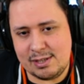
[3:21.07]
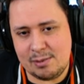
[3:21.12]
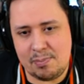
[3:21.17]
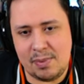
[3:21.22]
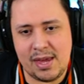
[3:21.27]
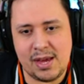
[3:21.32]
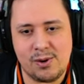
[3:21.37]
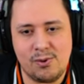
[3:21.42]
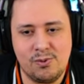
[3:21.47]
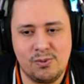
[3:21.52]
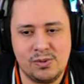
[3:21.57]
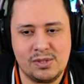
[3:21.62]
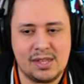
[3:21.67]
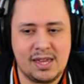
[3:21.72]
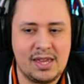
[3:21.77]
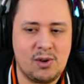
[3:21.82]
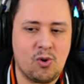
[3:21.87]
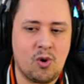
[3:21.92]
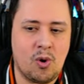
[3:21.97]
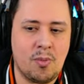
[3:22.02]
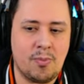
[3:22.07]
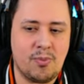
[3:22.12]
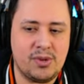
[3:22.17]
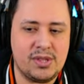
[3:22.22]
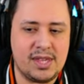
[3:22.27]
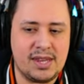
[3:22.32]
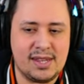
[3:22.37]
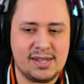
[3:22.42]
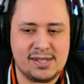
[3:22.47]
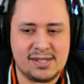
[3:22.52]
gente se pergunta aí como
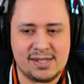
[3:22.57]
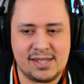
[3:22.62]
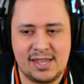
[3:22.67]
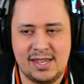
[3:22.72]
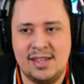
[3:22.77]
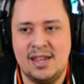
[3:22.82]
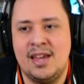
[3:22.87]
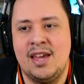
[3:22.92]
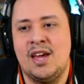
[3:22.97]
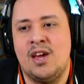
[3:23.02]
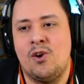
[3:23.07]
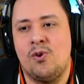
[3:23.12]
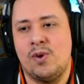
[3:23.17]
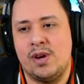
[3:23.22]
poderia ser